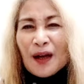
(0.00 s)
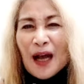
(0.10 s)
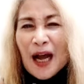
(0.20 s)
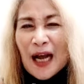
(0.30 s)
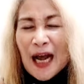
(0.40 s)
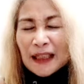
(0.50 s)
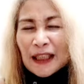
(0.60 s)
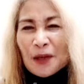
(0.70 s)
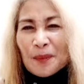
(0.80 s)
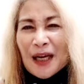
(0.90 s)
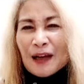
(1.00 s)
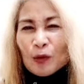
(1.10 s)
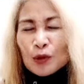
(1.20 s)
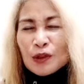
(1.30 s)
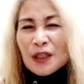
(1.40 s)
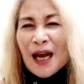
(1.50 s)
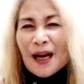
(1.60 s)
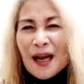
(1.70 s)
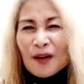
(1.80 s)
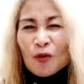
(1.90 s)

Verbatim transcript: ang ating mga kutsara,